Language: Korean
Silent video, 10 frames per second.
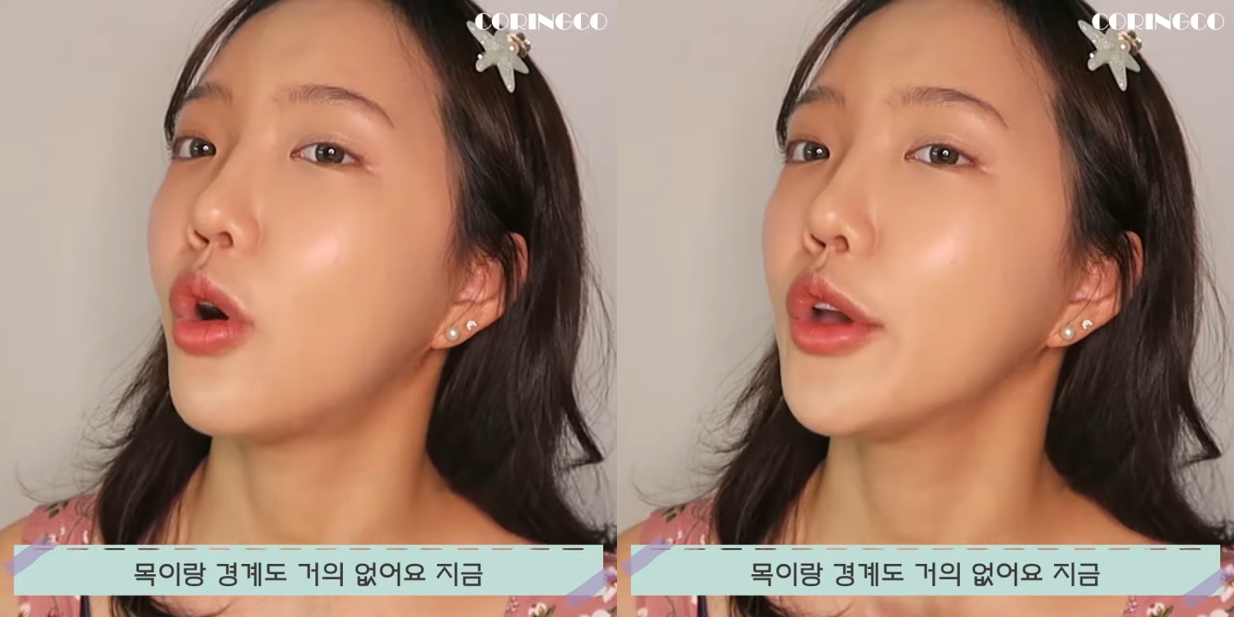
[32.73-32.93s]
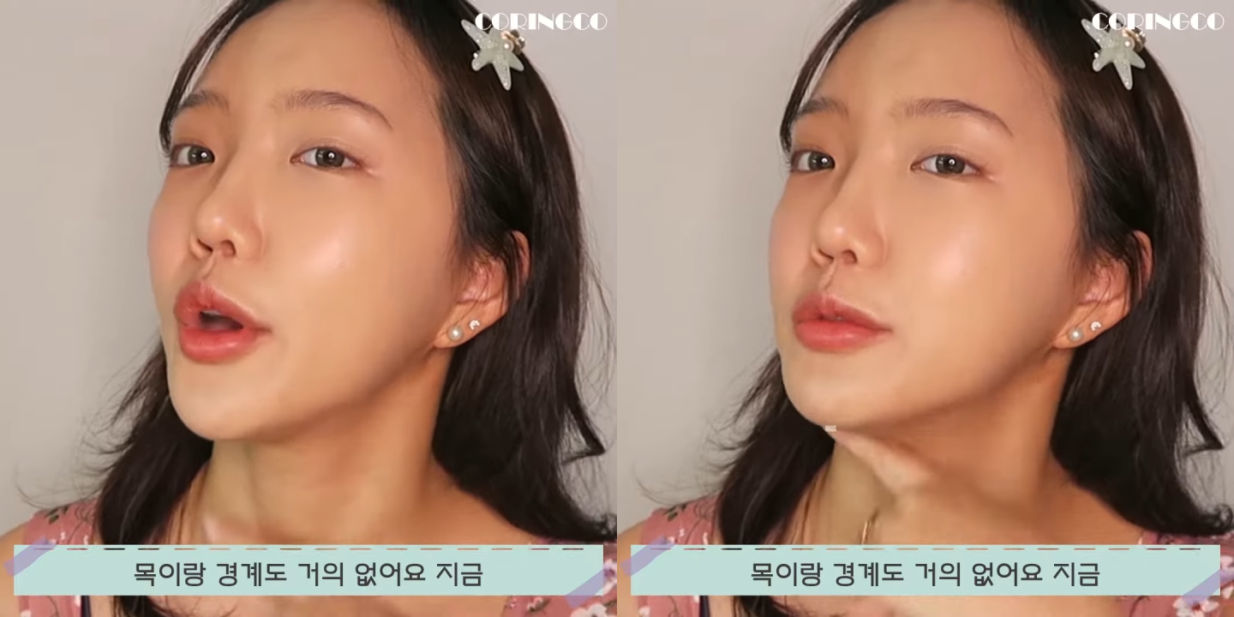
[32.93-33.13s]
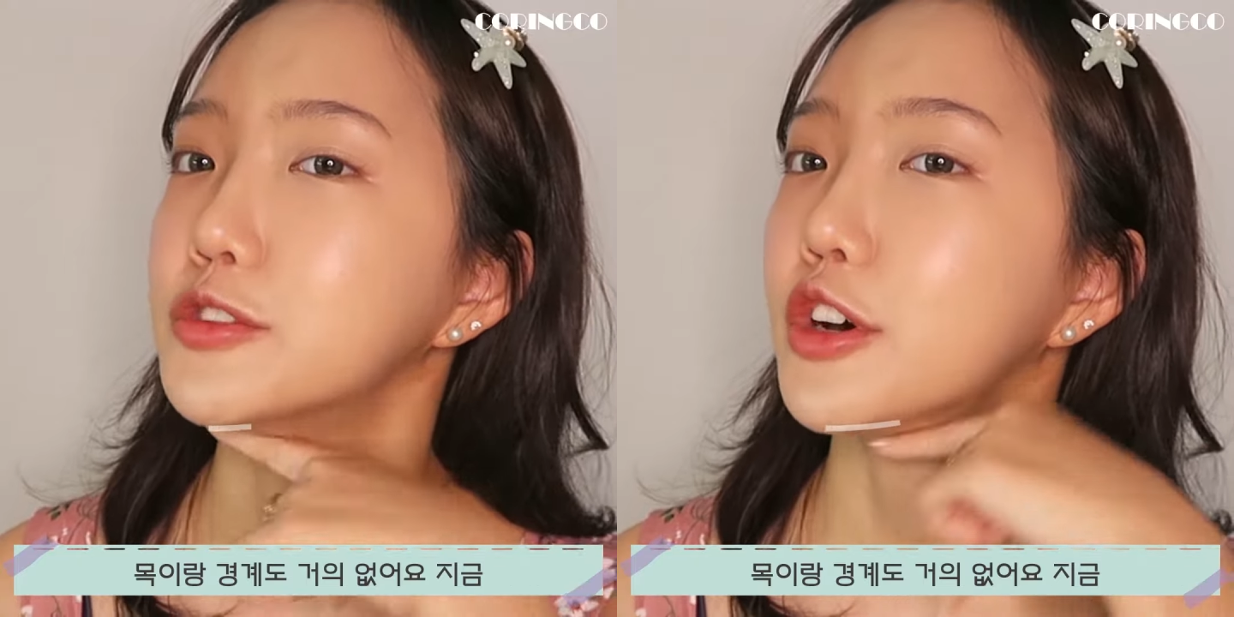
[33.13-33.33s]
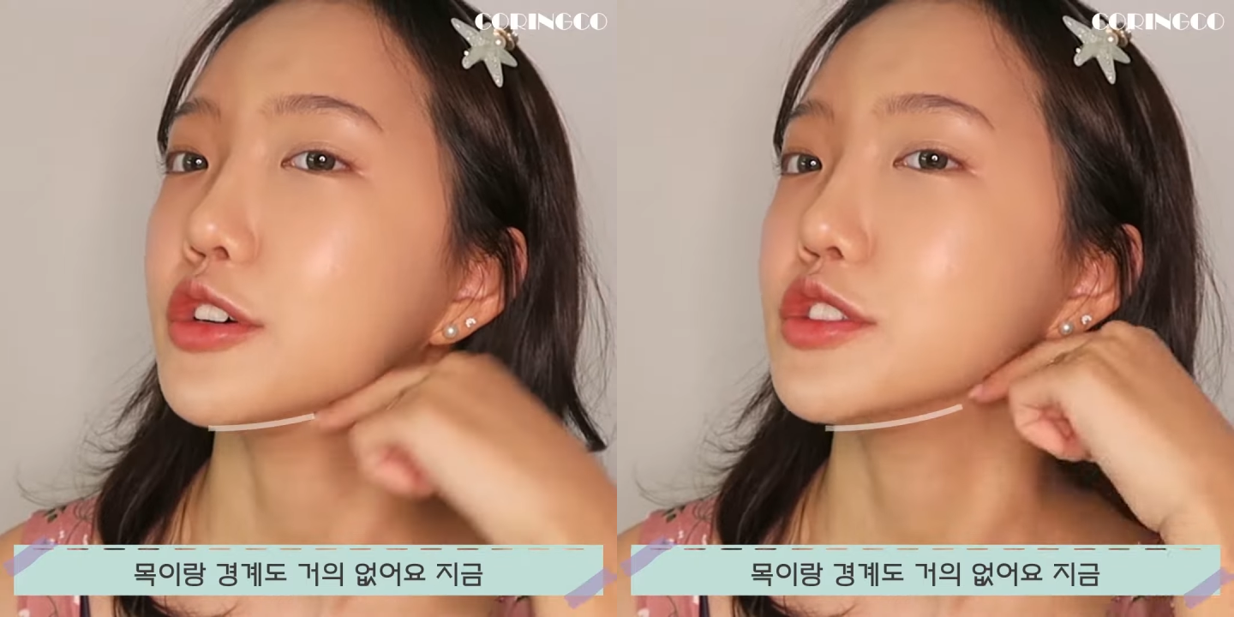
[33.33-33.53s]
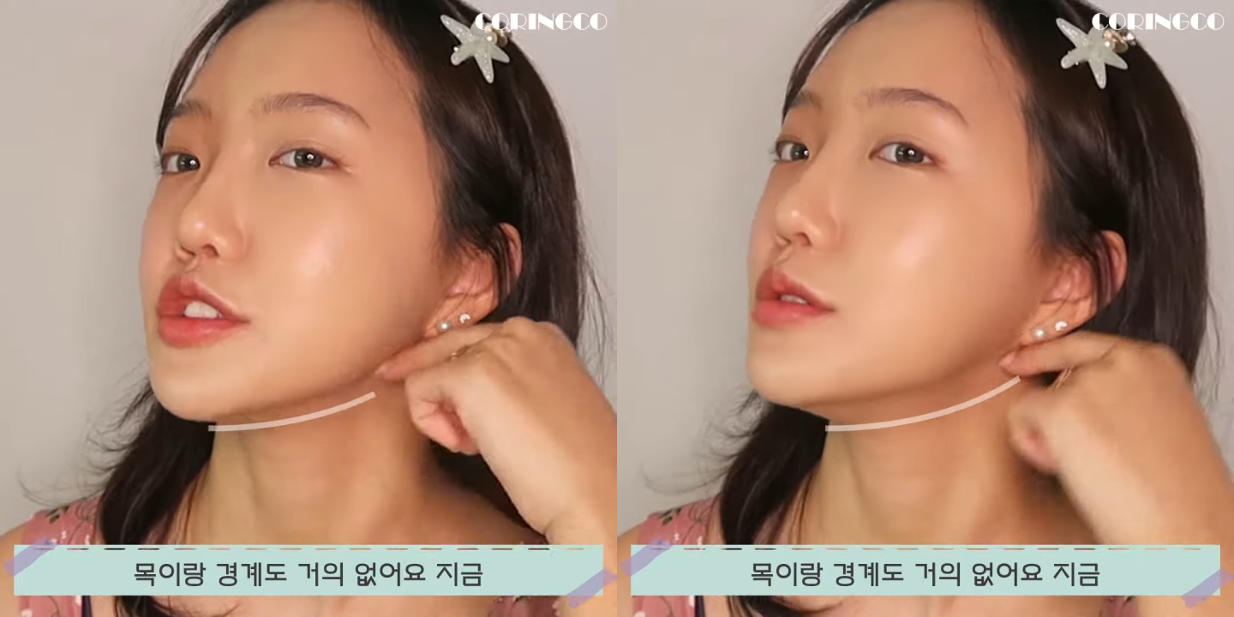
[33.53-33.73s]
거의
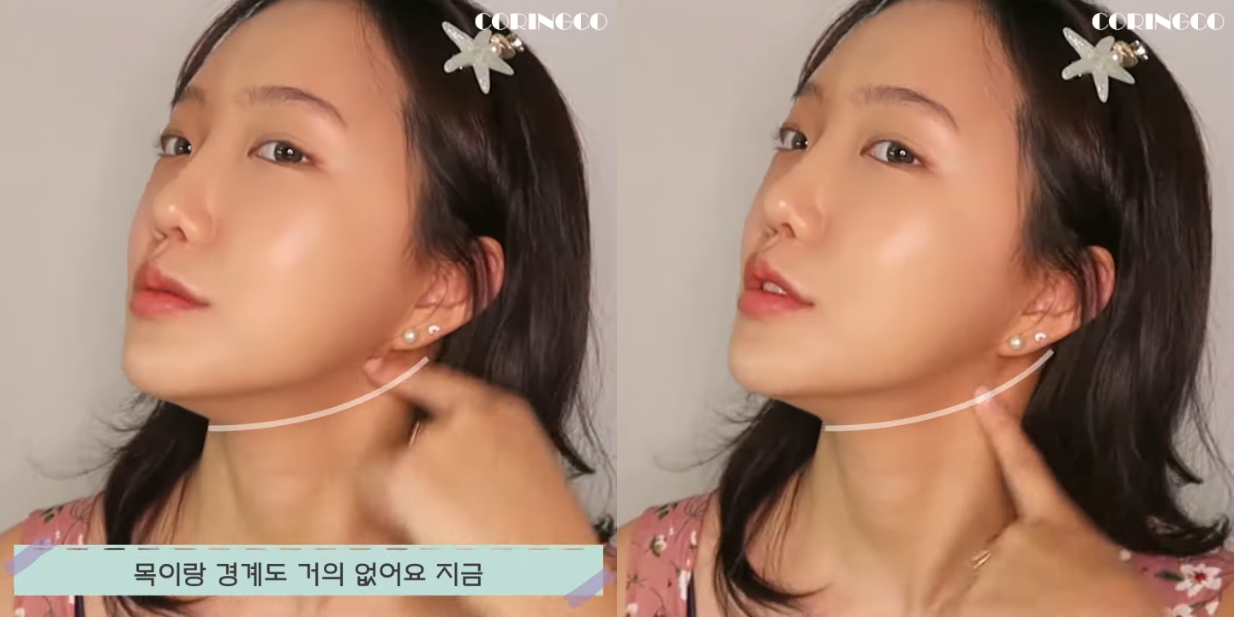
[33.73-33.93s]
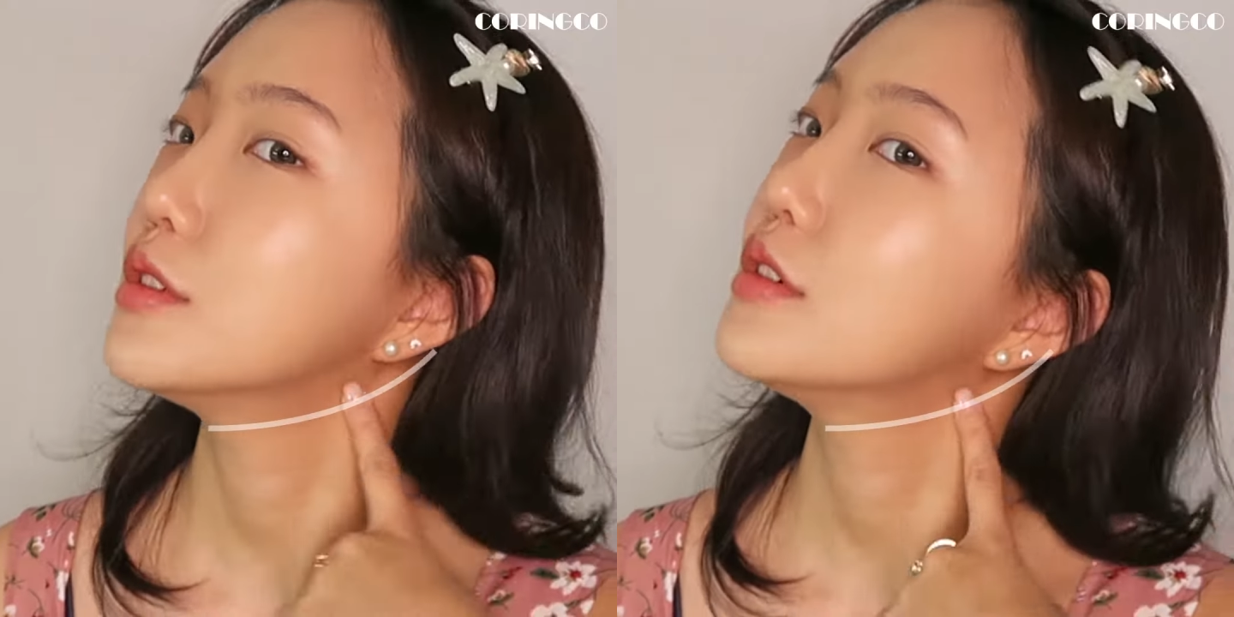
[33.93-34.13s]
없어요, 지금.